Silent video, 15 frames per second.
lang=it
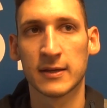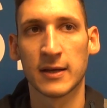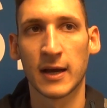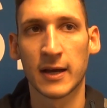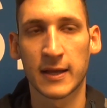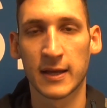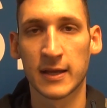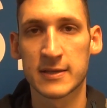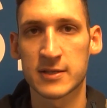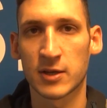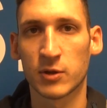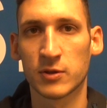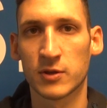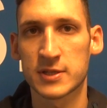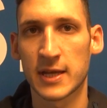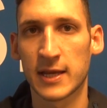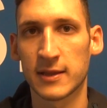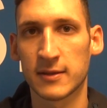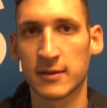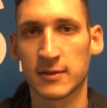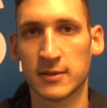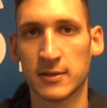anche il secondo
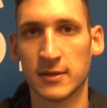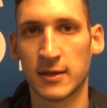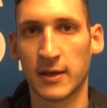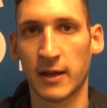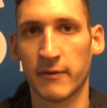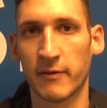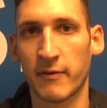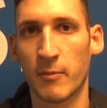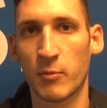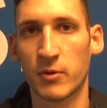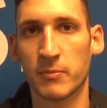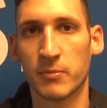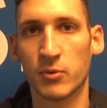set che l'avevamo in